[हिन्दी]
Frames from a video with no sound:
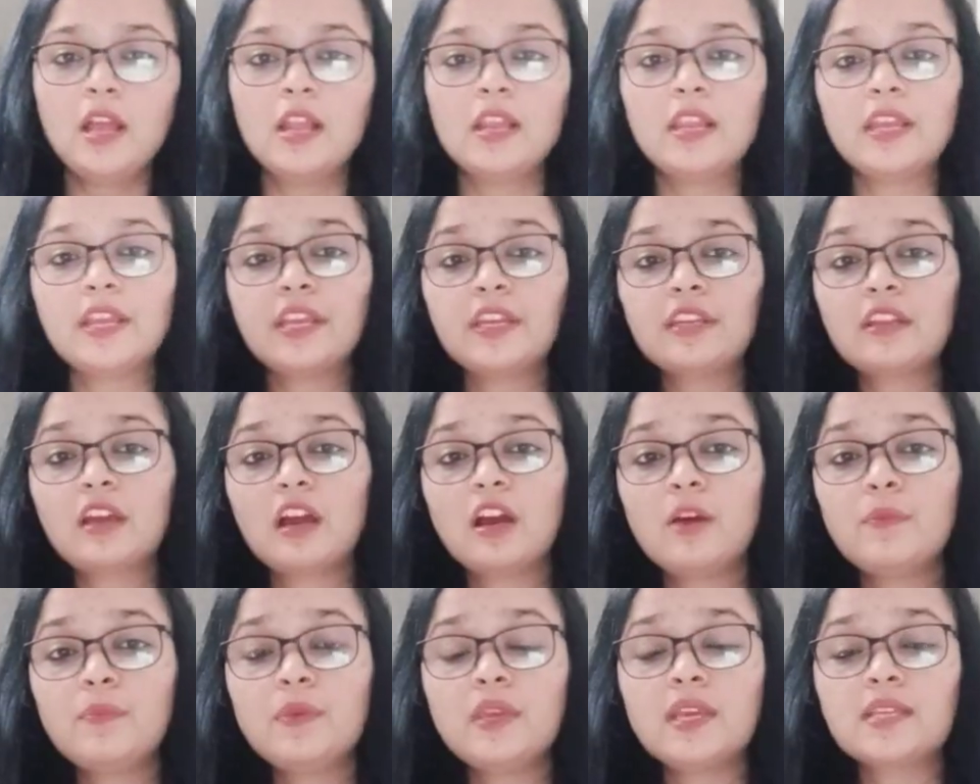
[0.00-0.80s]
लेकिन
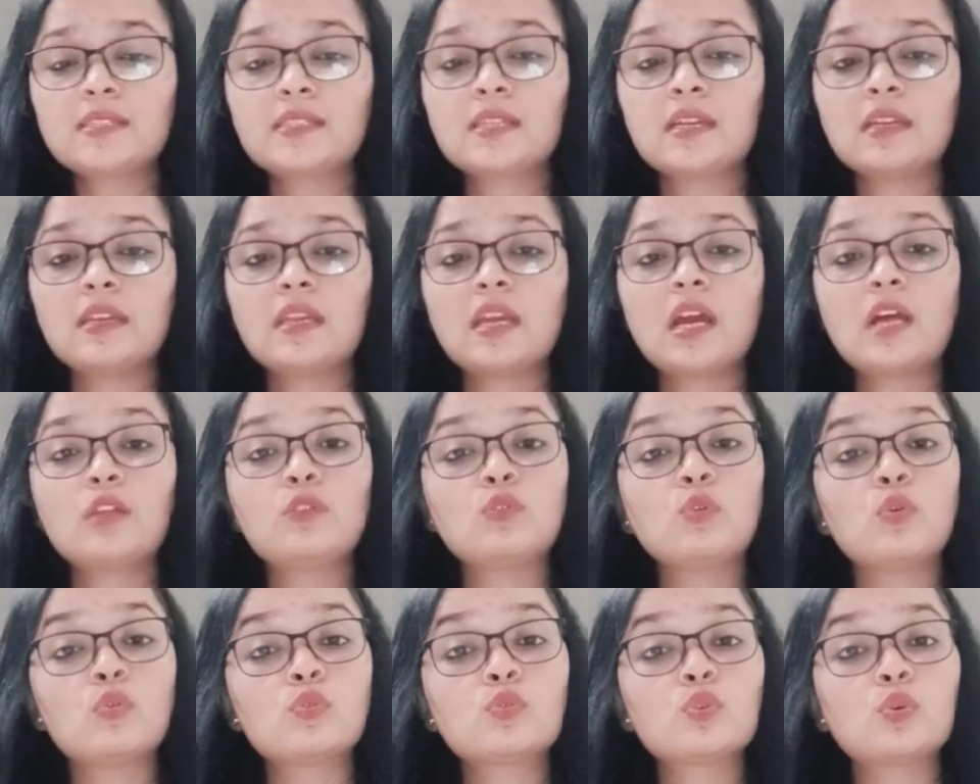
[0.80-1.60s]
अब ये संख्या
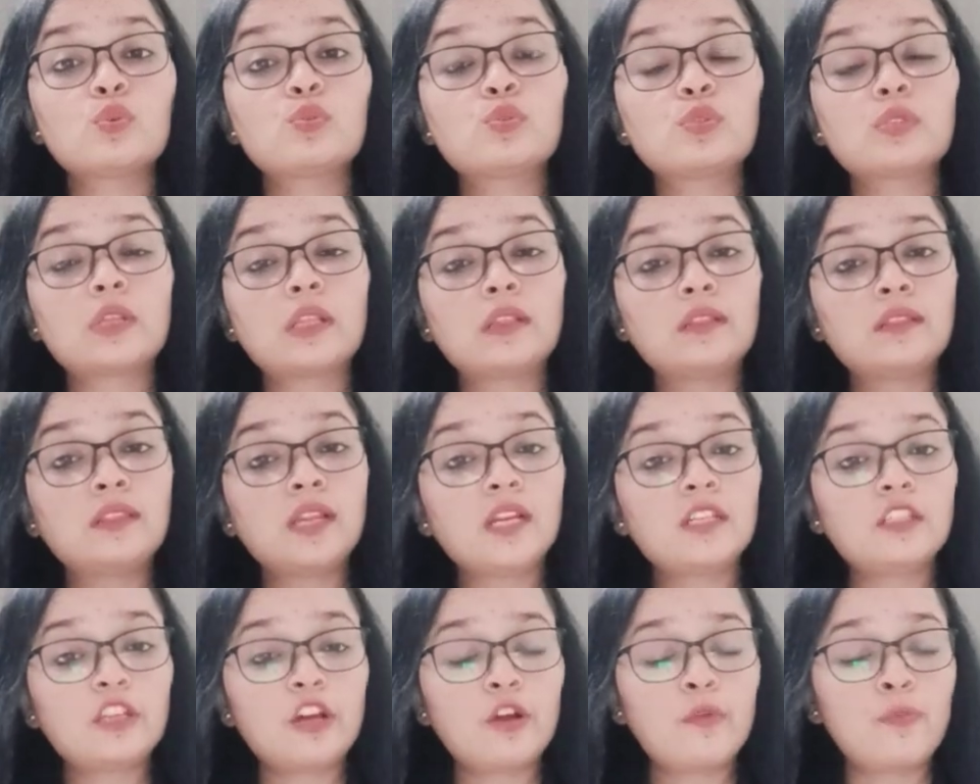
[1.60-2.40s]

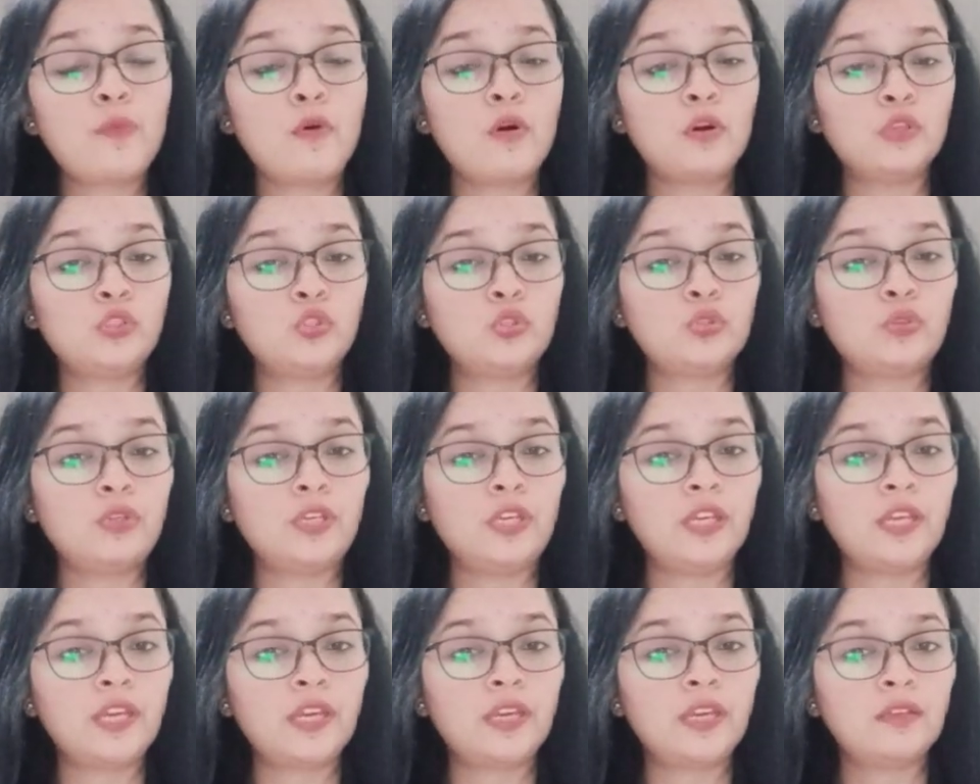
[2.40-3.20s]
270 तक पहुंच
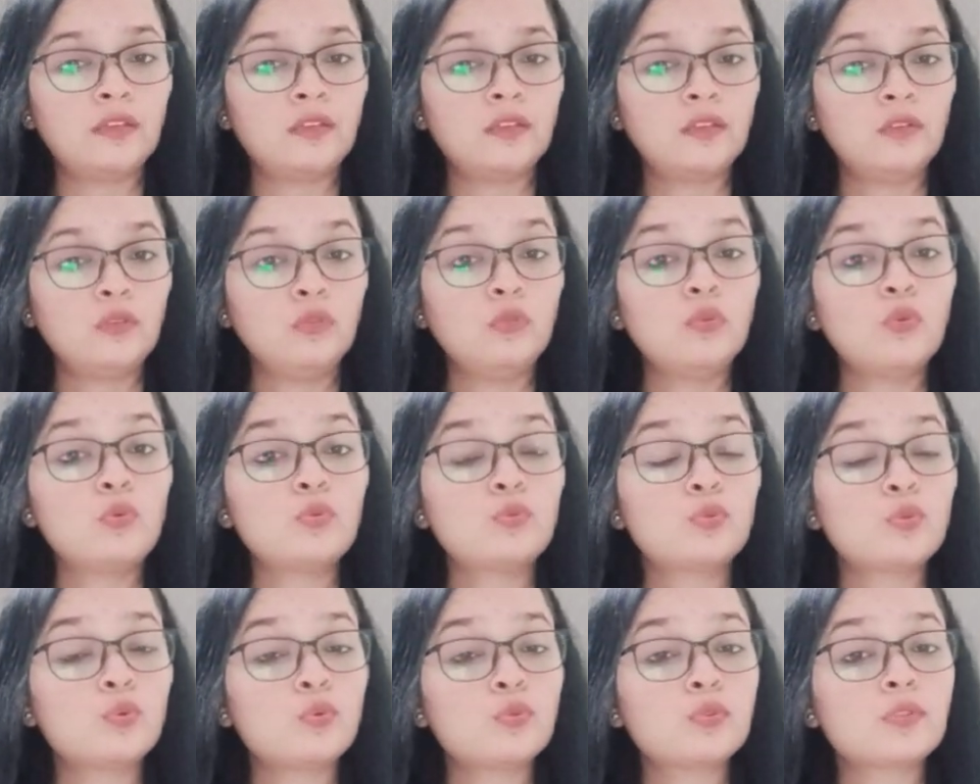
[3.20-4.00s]
चुकी है
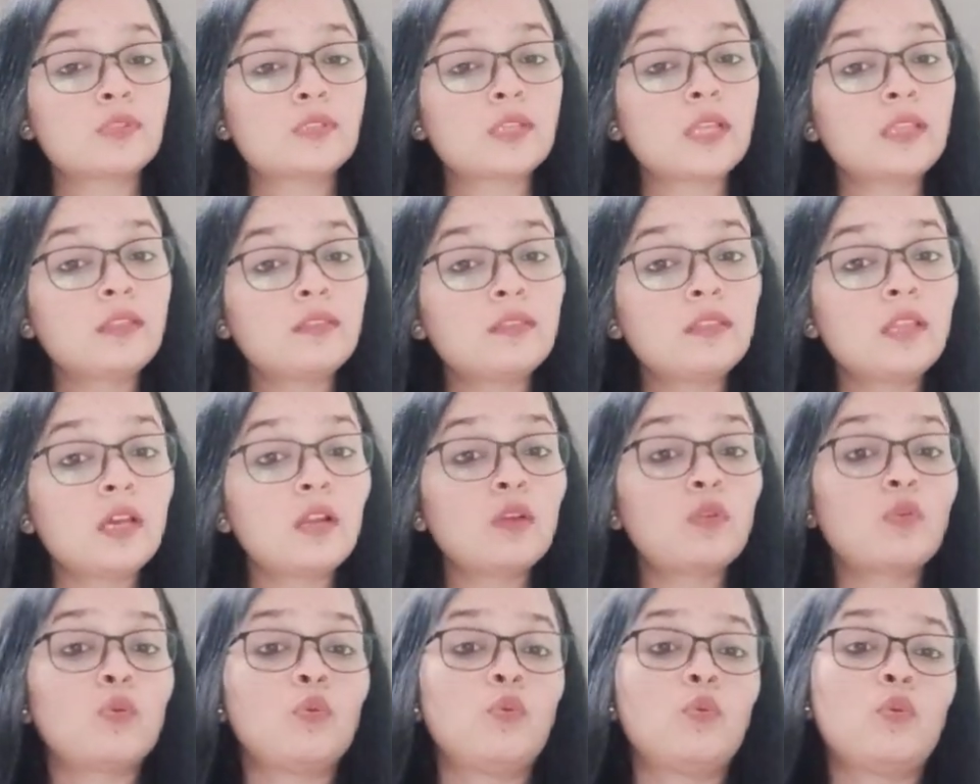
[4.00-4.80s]

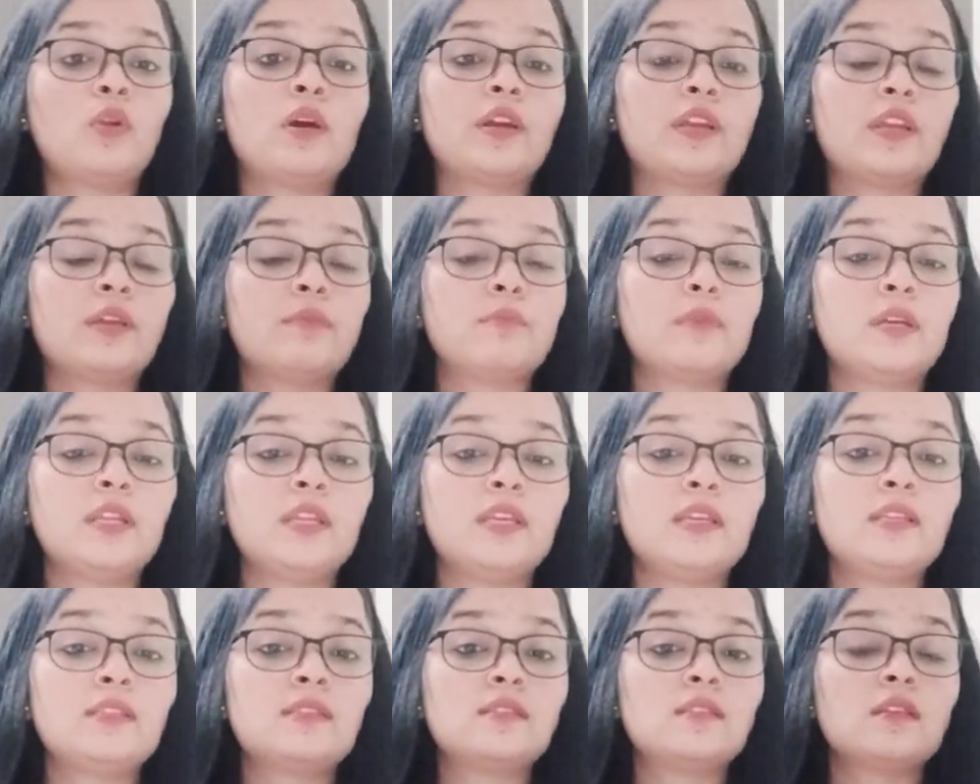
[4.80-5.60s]
270 कोरोना के
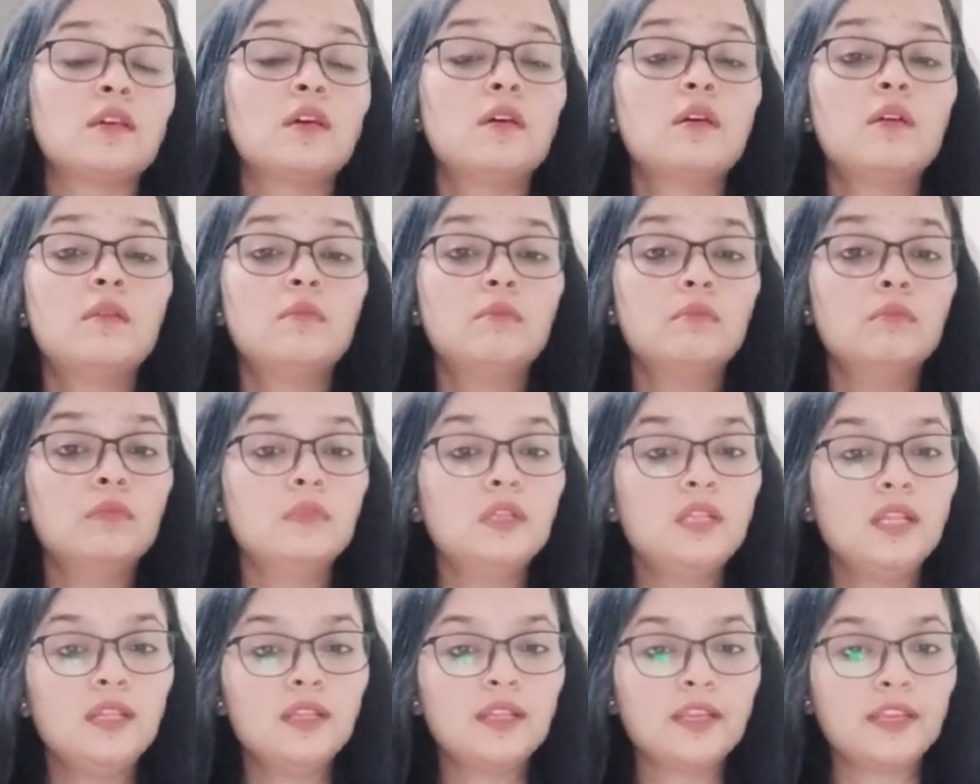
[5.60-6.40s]
मरीज
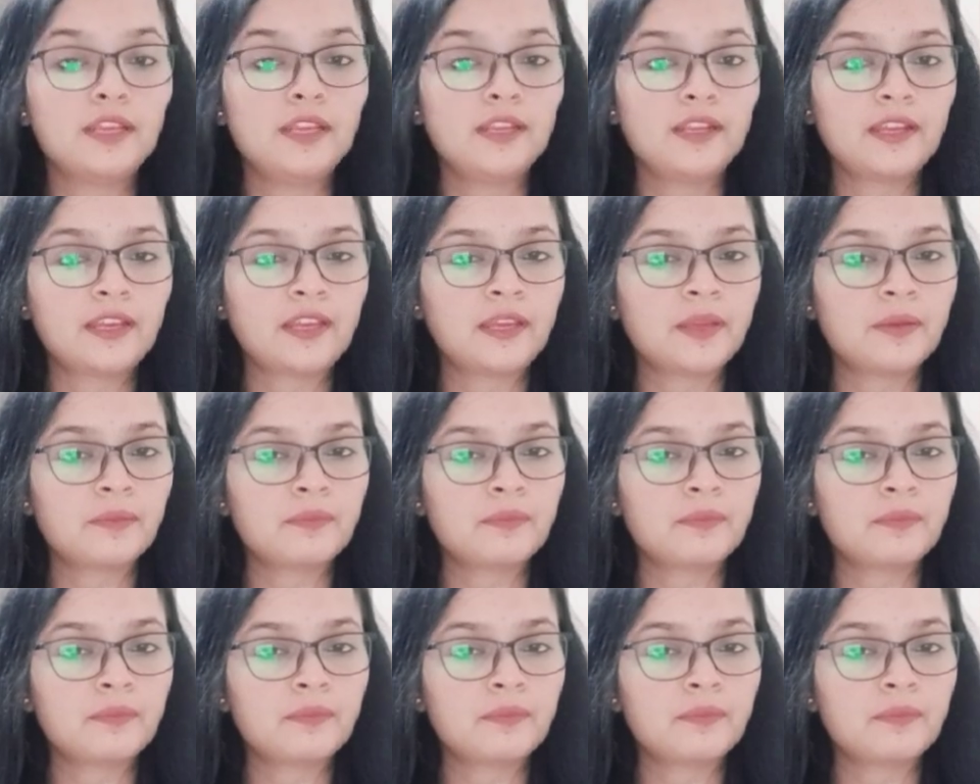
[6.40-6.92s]
मिल नहीं रहे